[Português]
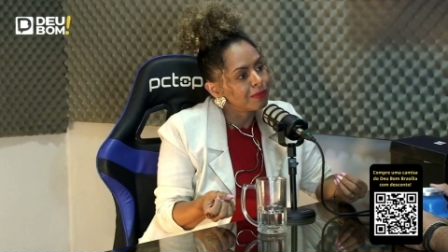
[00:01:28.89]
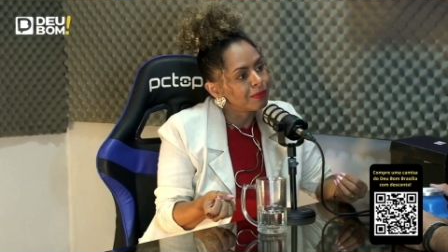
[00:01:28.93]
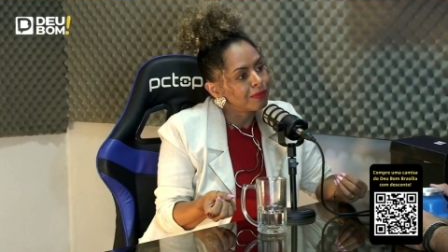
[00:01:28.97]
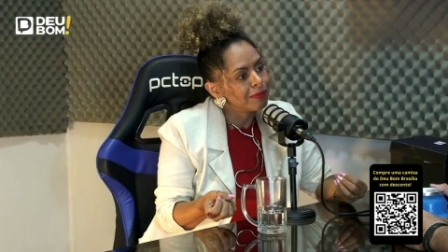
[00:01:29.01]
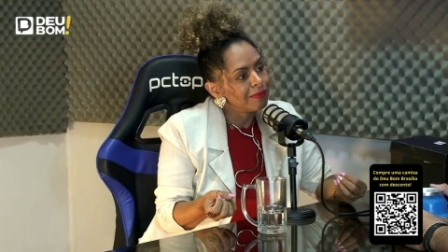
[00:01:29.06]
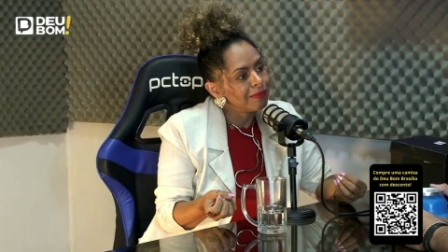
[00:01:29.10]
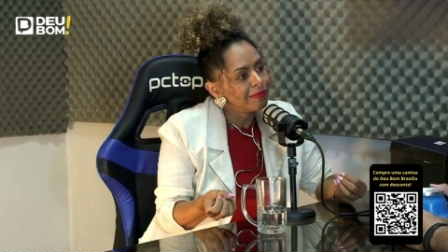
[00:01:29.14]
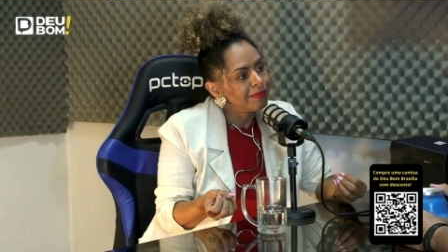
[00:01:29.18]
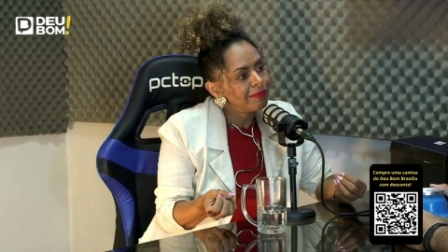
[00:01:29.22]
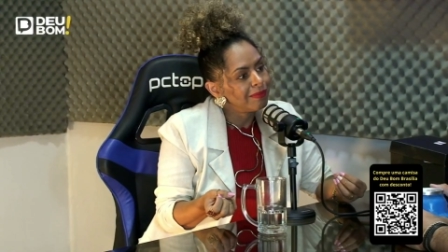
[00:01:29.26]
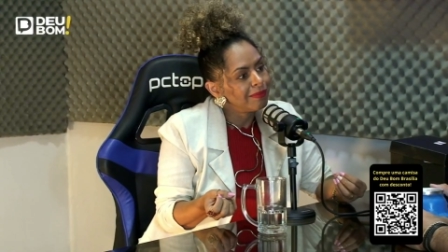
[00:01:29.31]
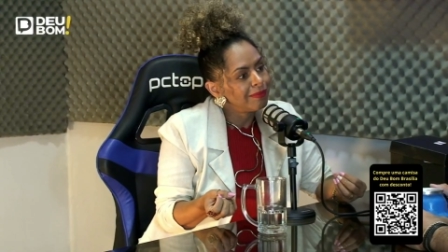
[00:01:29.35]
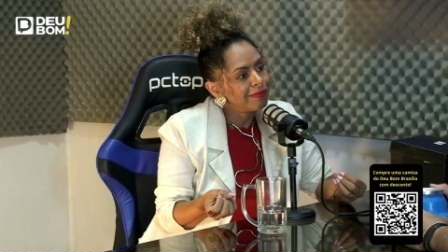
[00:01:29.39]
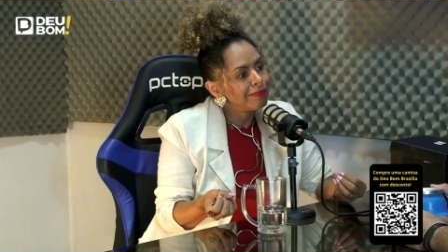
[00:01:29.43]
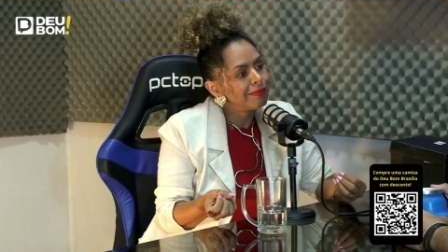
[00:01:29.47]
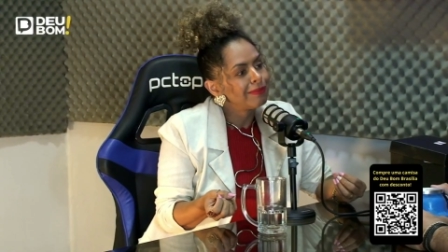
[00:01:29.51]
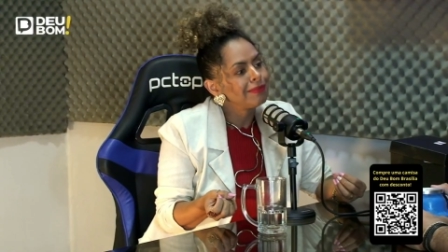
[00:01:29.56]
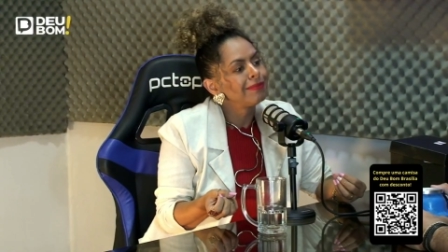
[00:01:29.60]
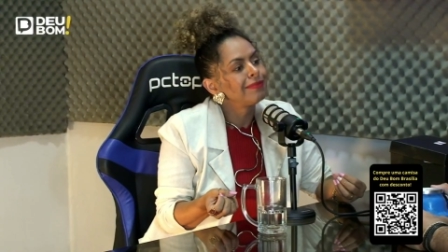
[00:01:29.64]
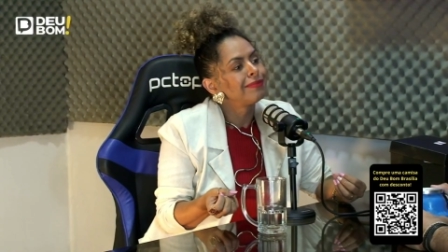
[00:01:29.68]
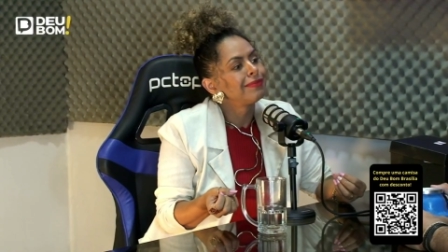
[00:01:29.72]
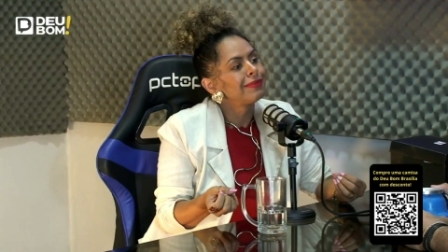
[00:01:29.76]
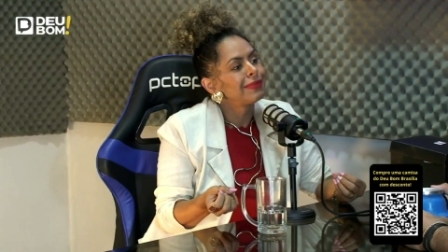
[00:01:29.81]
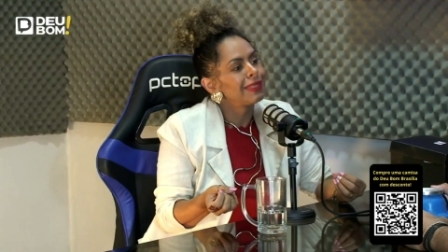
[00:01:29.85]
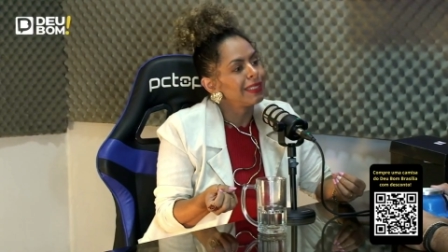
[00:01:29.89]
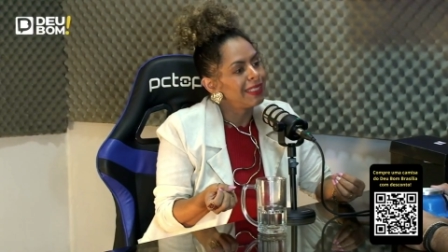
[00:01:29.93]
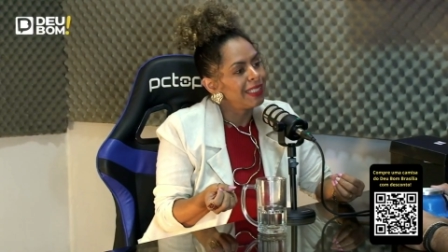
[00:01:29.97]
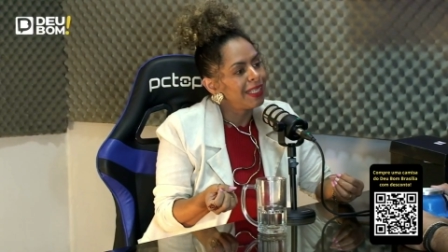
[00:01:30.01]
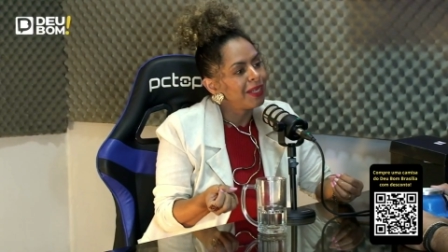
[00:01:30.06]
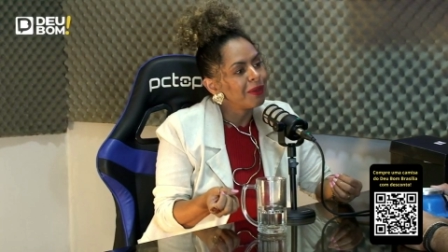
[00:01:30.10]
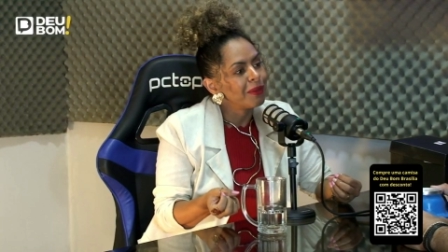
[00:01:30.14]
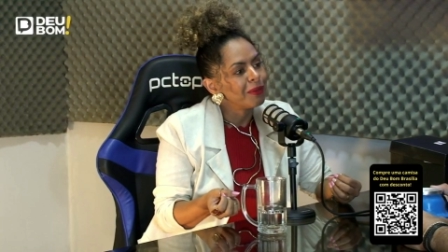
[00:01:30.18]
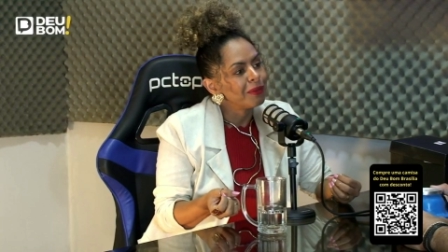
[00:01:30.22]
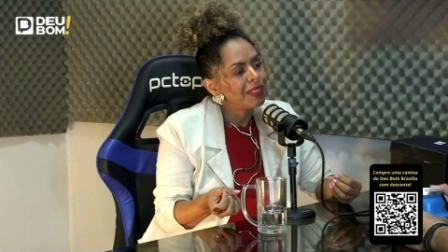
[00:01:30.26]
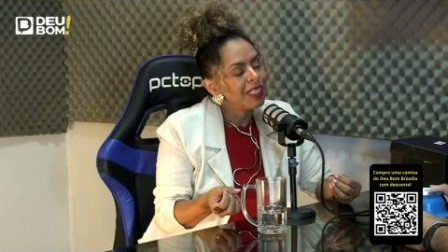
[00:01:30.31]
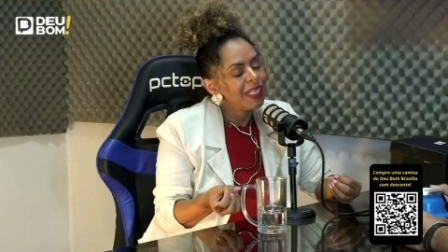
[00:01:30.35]
Zero,
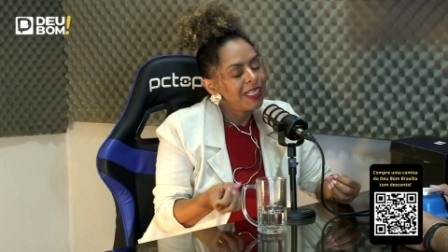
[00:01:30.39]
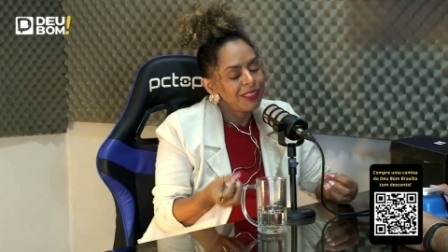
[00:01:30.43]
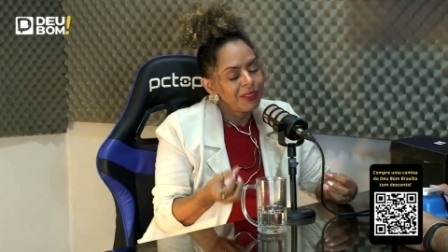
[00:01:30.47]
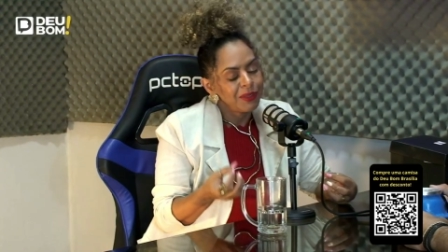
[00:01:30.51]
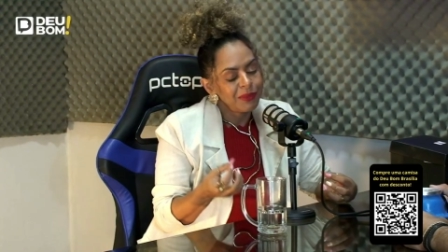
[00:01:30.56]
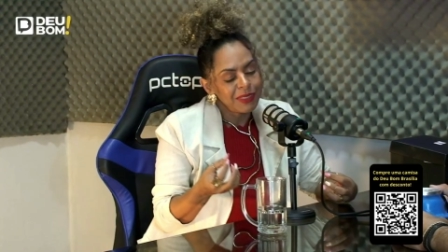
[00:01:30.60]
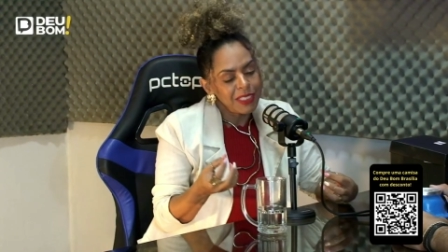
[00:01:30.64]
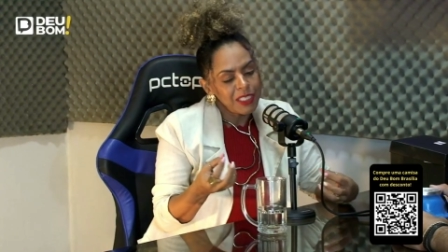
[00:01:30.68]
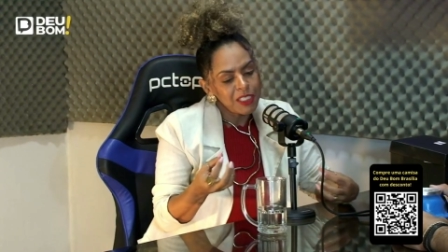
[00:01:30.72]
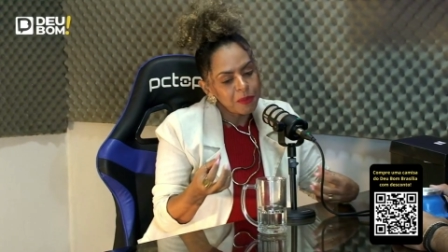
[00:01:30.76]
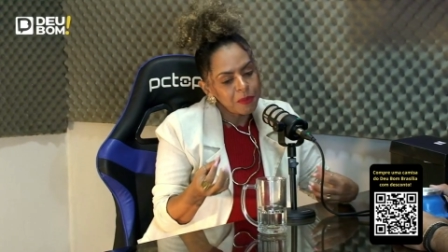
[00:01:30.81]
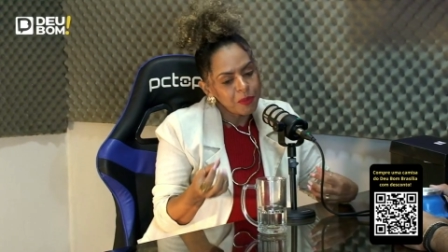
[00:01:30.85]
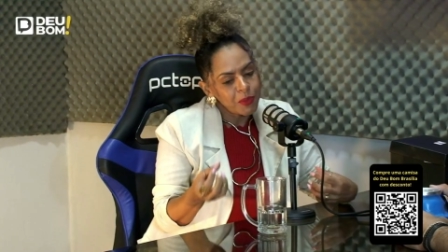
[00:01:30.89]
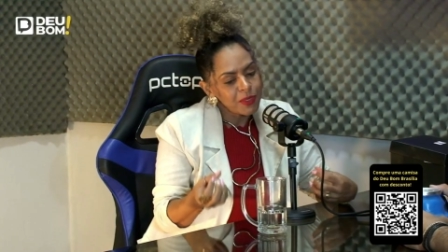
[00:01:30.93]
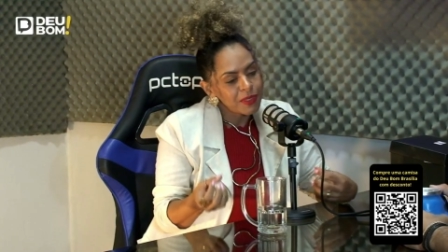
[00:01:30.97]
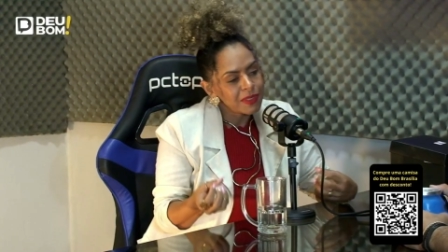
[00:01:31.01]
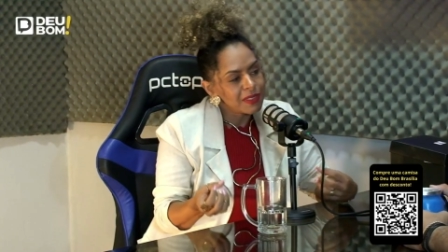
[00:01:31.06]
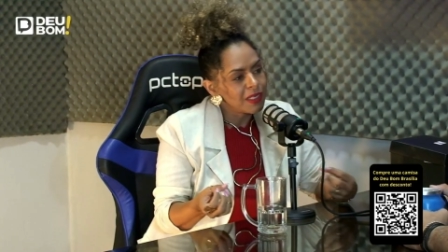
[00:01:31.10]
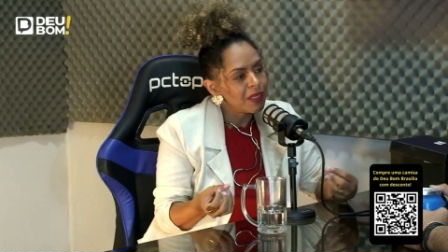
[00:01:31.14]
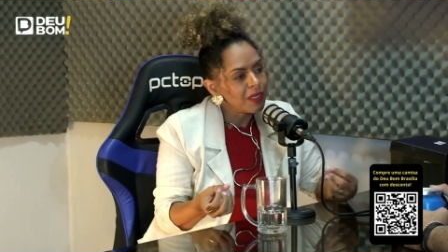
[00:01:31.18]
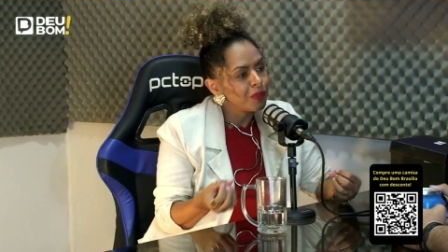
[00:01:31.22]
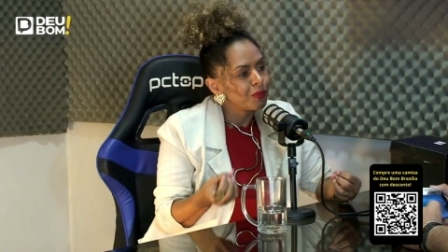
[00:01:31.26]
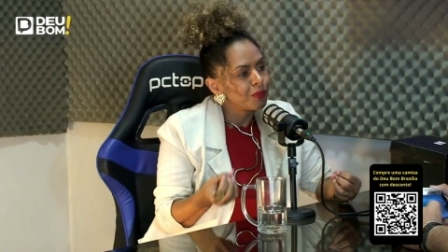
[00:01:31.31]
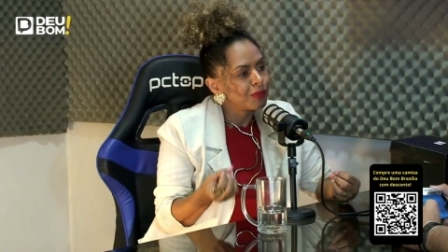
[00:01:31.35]
Entendeu? Não tem disposição,